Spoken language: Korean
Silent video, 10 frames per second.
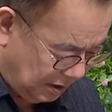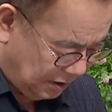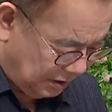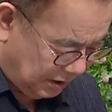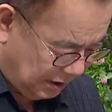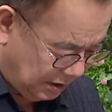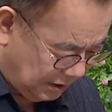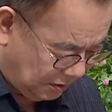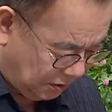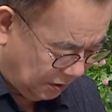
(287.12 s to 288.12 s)

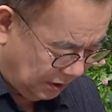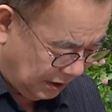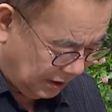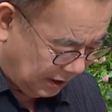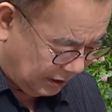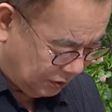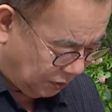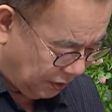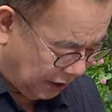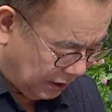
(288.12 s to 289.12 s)
이것이 곧 내가
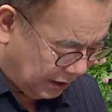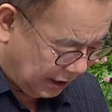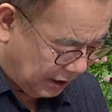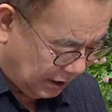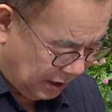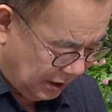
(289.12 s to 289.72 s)
총회의 날에